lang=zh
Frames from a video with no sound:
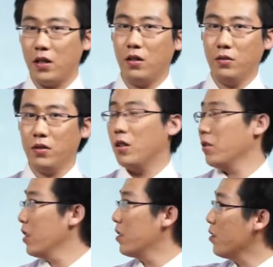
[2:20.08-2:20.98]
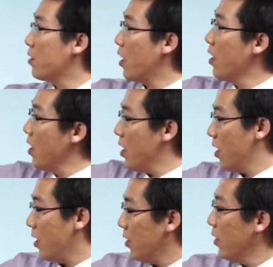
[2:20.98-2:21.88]
到 although，也就是
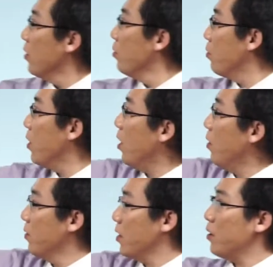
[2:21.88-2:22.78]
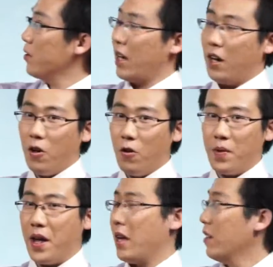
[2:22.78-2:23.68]
如果 although 在后
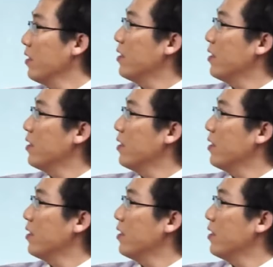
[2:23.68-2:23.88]
面，